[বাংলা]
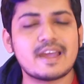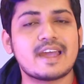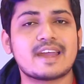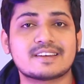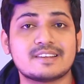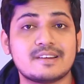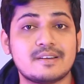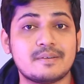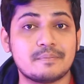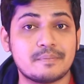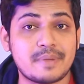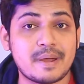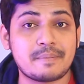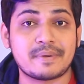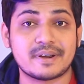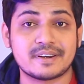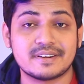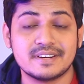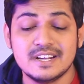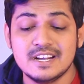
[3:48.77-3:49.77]
একটা
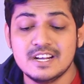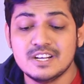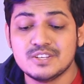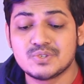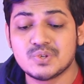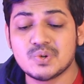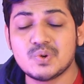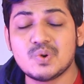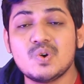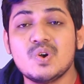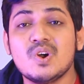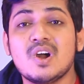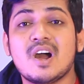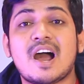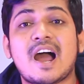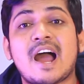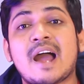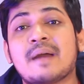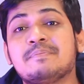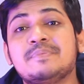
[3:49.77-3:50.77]
ব্যাপার সো
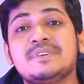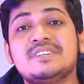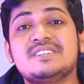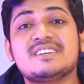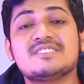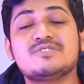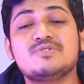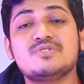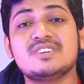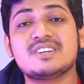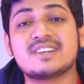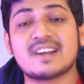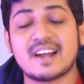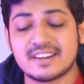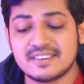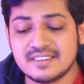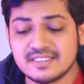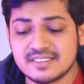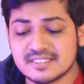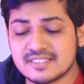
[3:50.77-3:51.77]
আপনি যা যদি
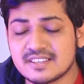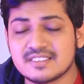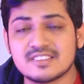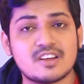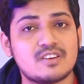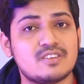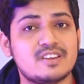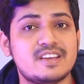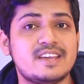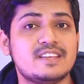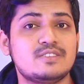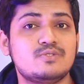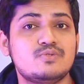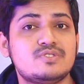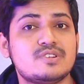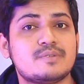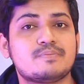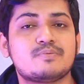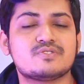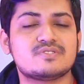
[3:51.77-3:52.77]
কার্ড নিতে চান তাহলে এই
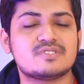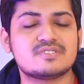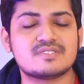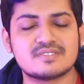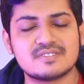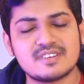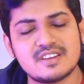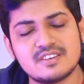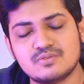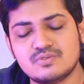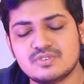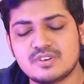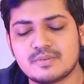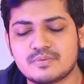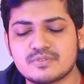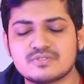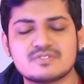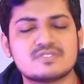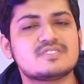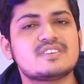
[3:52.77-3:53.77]
দুইটা প্রসেস আছে এই দুইটা
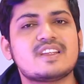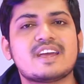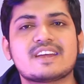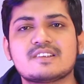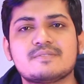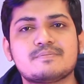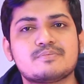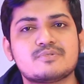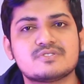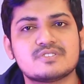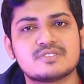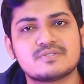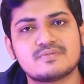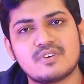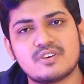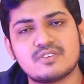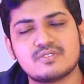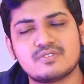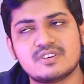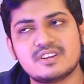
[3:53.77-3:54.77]
প্রসেসের একটা প্রসেস
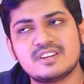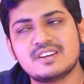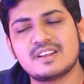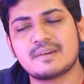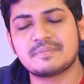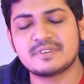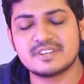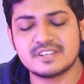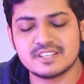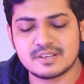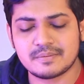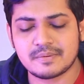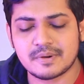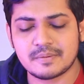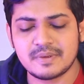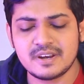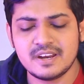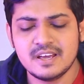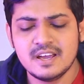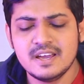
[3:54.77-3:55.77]
ফলো করেন আপনি নিতে
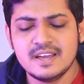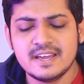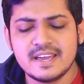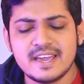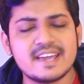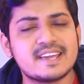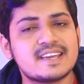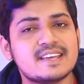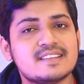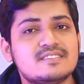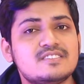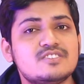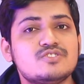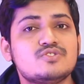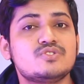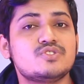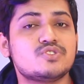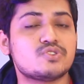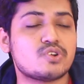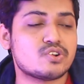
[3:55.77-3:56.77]
পারবেন এই ক্ষেত্রে
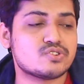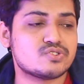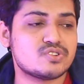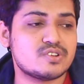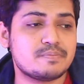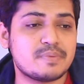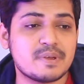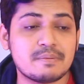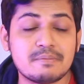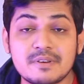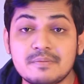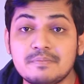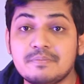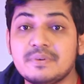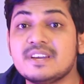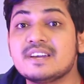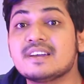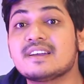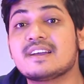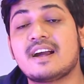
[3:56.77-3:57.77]
যদি সরাসরি পেমেন্ট
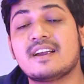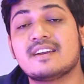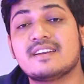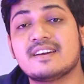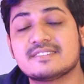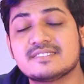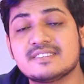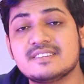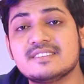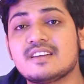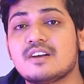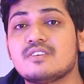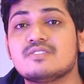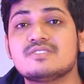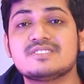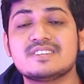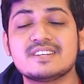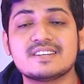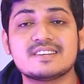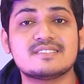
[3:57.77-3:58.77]
পেয়ে কার্ড আসে
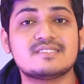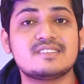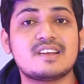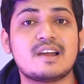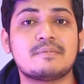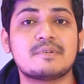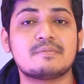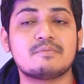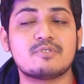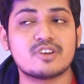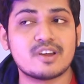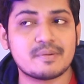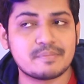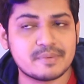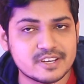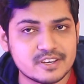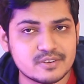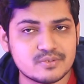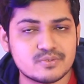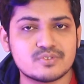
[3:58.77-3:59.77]
তাহলে সেই ক্ষেত্রে আমার মনে হয়
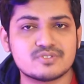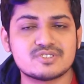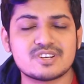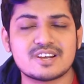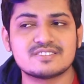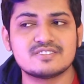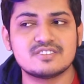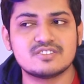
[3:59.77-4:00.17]
আপনাকে কোনো চার্জ